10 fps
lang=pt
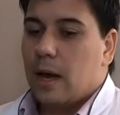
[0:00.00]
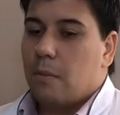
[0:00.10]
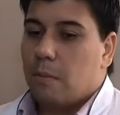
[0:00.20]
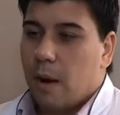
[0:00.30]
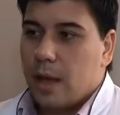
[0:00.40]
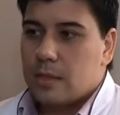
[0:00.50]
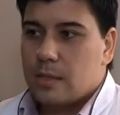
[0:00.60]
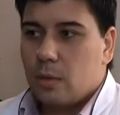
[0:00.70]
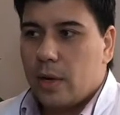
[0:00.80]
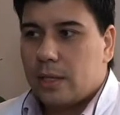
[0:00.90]
Mas
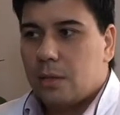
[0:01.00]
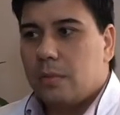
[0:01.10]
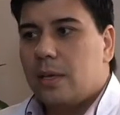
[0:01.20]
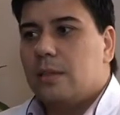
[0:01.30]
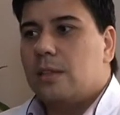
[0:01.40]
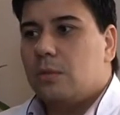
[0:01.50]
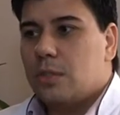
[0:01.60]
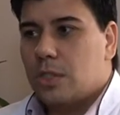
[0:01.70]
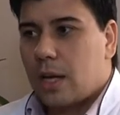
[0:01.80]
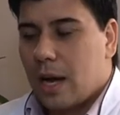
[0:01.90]
não é também tão
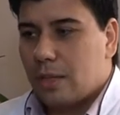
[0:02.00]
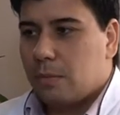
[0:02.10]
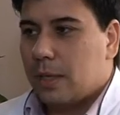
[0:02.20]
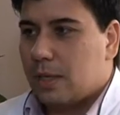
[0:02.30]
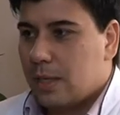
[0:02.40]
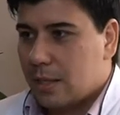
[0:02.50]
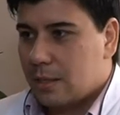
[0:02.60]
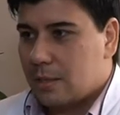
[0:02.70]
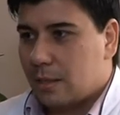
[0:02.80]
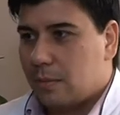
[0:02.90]
indicado para
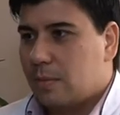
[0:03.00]
criança.